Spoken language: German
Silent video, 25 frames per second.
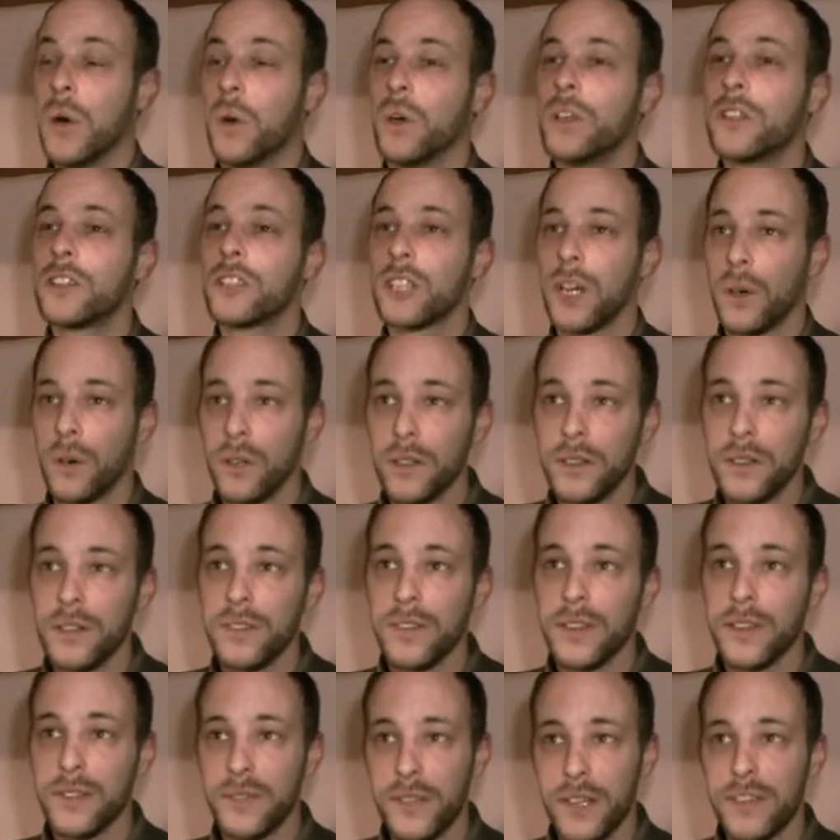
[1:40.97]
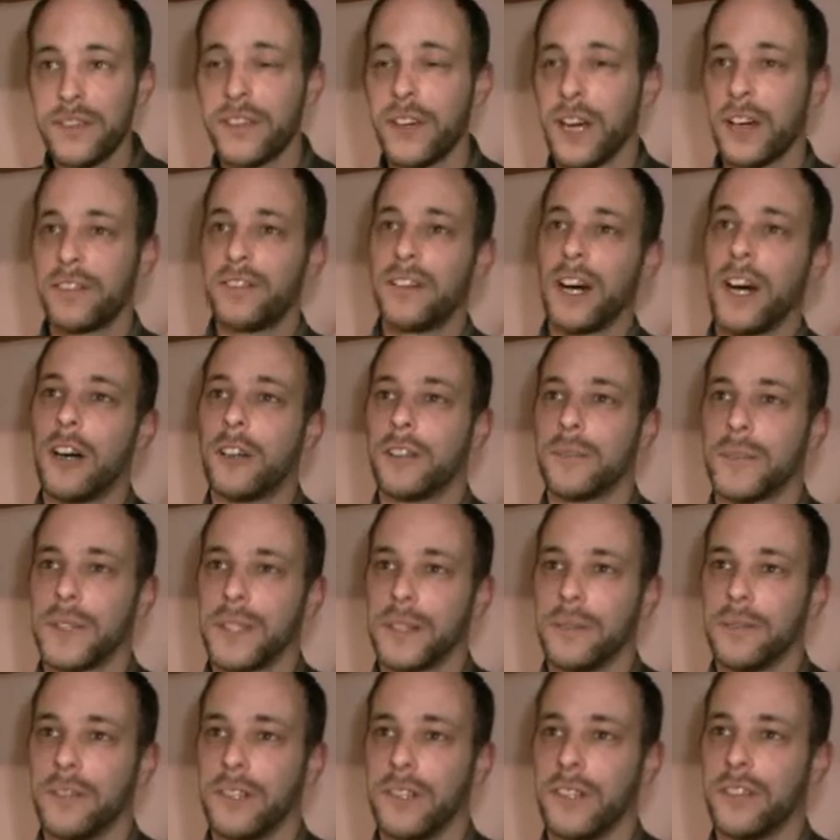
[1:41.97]
und schaut, was wir für Erfahrungen
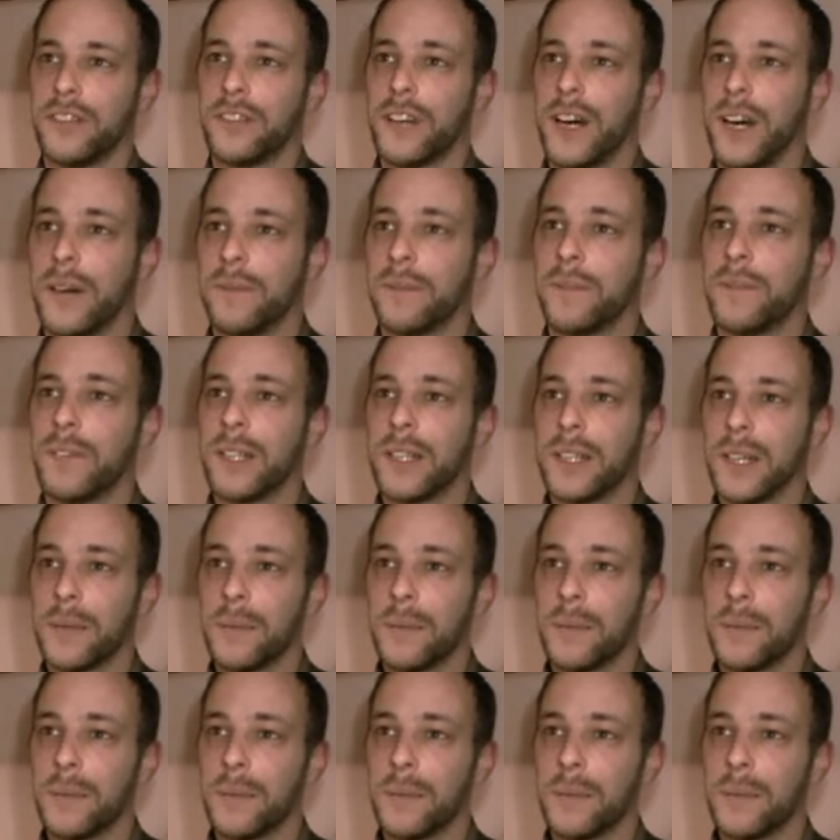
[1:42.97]
mit dem Wolf haben,